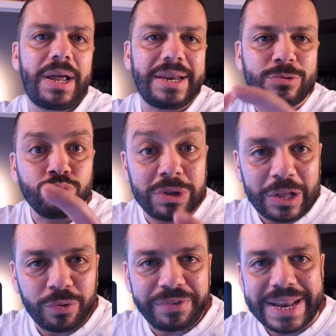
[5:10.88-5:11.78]

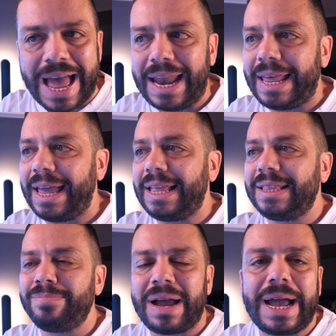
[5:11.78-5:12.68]
risultato finale
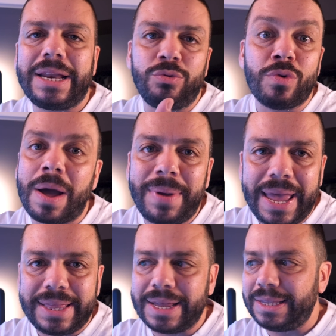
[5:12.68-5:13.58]
magari di una
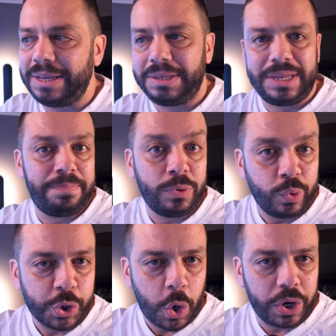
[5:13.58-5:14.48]
media di, di più
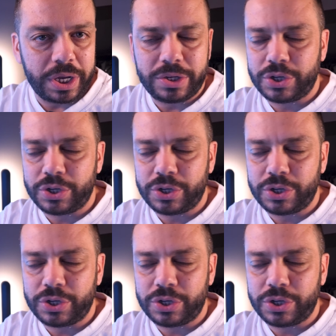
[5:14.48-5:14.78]
giochi,